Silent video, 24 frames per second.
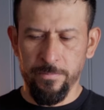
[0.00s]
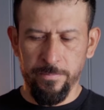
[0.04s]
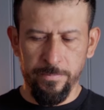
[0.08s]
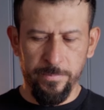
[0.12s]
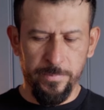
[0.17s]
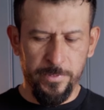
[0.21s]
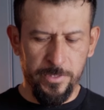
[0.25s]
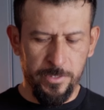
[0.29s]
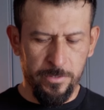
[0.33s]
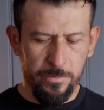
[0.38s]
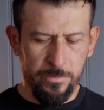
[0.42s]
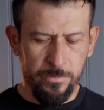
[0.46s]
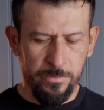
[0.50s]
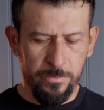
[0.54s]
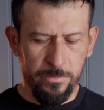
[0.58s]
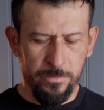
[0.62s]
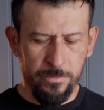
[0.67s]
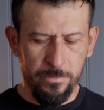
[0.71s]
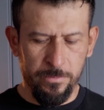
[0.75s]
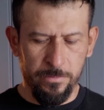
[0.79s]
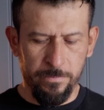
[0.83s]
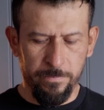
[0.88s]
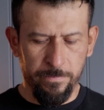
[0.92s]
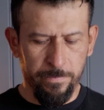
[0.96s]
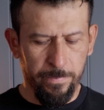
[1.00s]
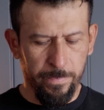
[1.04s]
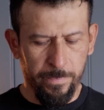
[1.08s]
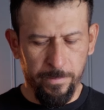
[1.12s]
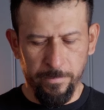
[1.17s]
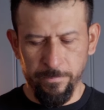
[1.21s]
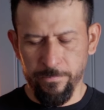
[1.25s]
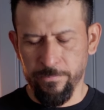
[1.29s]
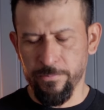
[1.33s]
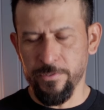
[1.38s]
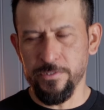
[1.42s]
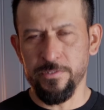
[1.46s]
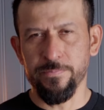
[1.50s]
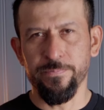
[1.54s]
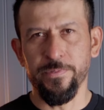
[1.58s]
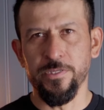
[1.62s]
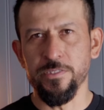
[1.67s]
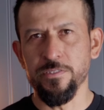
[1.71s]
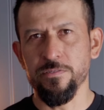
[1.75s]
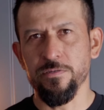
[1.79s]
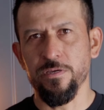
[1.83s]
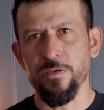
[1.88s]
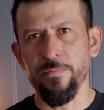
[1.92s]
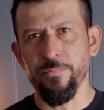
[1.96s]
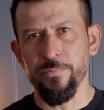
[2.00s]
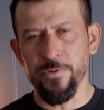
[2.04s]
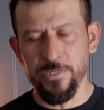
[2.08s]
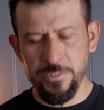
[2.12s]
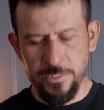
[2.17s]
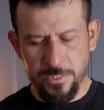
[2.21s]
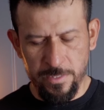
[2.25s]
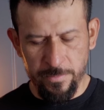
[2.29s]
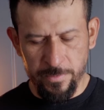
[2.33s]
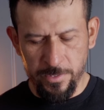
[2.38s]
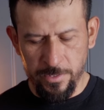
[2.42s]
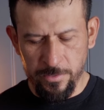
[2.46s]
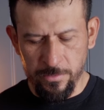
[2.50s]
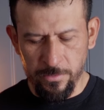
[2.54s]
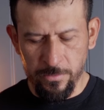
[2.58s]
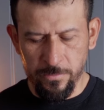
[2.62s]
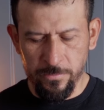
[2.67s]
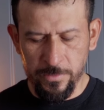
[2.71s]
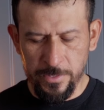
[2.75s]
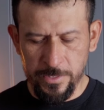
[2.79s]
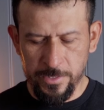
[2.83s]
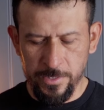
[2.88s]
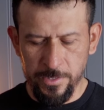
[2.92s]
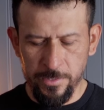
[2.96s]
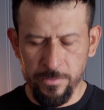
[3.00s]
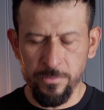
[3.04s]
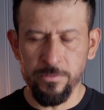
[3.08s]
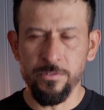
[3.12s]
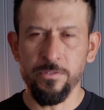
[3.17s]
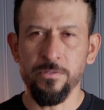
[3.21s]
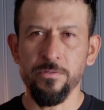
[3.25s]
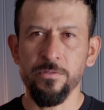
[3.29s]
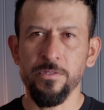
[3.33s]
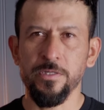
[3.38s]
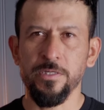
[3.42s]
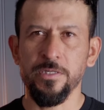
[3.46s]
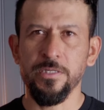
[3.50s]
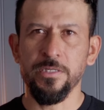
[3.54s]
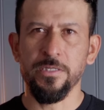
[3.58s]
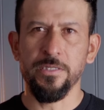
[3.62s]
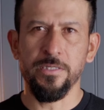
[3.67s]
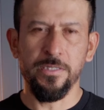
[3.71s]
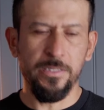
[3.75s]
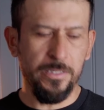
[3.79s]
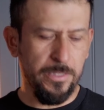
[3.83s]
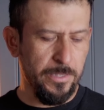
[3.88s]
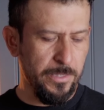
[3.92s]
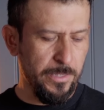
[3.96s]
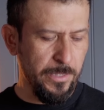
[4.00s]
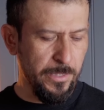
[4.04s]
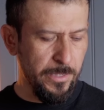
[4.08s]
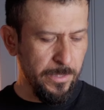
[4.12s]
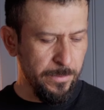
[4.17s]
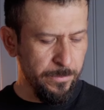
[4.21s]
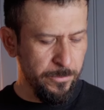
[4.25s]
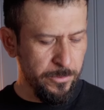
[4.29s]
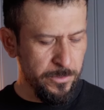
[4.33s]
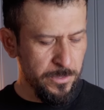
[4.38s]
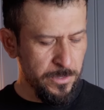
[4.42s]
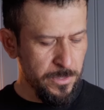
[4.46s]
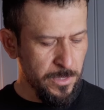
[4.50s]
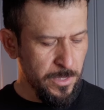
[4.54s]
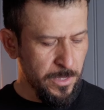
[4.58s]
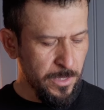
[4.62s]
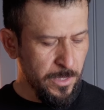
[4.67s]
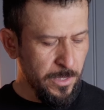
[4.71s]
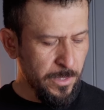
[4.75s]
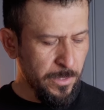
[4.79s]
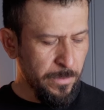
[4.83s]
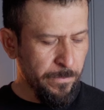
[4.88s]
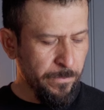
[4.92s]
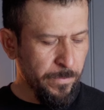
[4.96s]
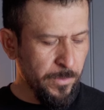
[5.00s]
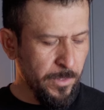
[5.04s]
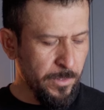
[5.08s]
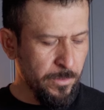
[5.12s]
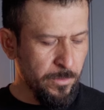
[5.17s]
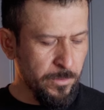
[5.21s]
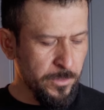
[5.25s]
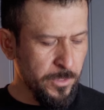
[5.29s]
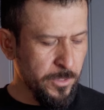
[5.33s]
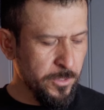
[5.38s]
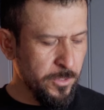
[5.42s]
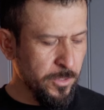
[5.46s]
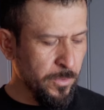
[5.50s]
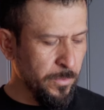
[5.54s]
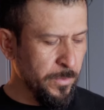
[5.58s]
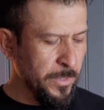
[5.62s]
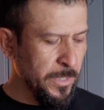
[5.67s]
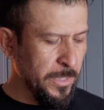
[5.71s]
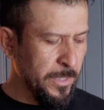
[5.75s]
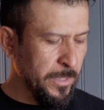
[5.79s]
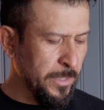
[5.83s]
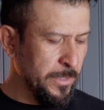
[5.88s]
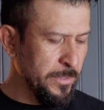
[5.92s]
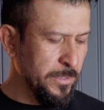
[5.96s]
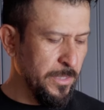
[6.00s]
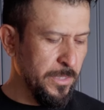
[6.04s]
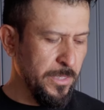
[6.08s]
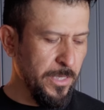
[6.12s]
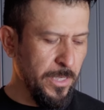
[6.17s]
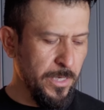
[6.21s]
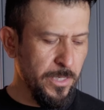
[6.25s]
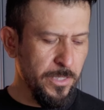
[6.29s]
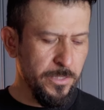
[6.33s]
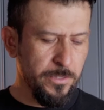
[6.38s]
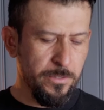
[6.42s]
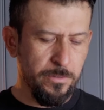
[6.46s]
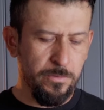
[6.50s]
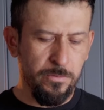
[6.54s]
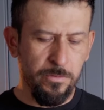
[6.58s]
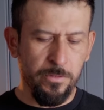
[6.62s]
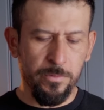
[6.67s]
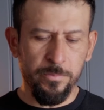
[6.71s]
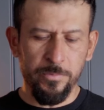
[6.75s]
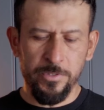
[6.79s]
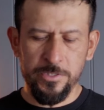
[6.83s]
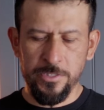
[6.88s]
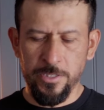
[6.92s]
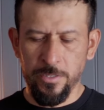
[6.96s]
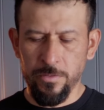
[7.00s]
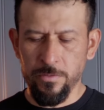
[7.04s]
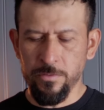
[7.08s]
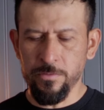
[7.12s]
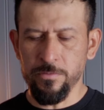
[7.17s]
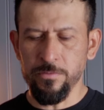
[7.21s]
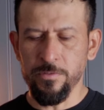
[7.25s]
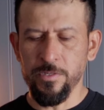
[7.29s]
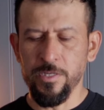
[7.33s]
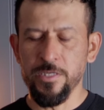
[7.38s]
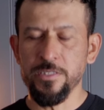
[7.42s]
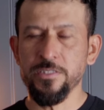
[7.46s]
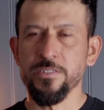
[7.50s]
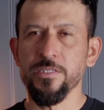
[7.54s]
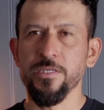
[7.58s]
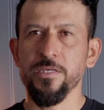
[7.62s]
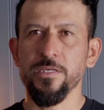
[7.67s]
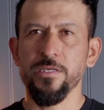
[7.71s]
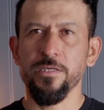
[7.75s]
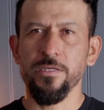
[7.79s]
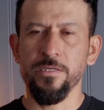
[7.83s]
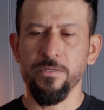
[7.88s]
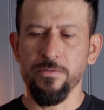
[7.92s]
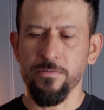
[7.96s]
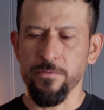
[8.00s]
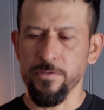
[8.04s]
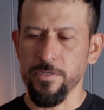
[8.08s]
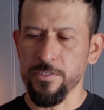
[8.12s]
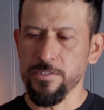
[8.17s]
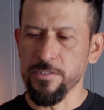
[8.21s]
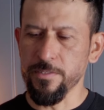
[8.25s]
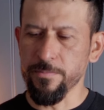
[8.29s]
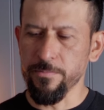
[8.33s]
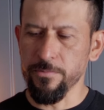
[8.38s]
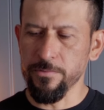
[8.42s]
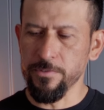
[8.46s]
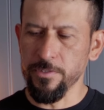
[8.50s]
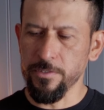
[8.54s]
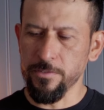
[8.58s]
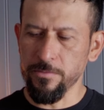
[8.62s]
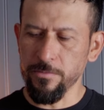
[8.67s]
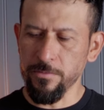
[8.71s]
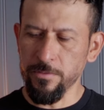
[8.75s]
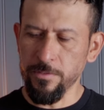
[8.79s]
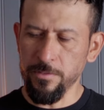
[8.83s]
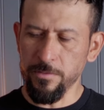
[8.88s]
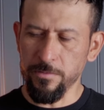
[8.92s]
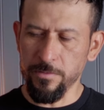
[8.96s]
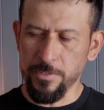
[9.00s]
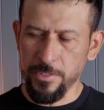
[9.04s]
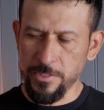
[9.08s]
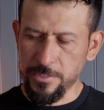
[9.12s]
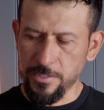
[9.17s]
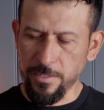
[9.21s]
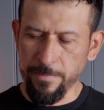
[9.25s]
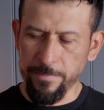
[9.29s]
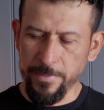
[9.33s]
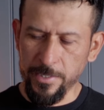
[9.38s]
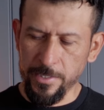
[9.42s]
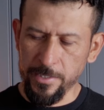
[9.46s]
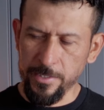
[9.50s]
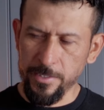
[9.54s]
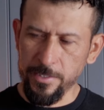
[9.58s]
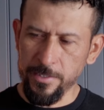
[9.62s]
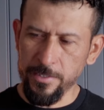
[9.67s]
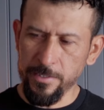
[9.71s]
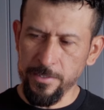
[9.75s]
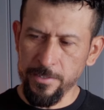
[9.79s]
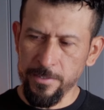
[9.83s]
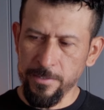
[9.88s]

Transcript: pero pues pienso que puede servir con cualquier otro que, tengamos. Entonces yo voy a enseñarles cómo hacerlo con este, con este multitool, con esta marca.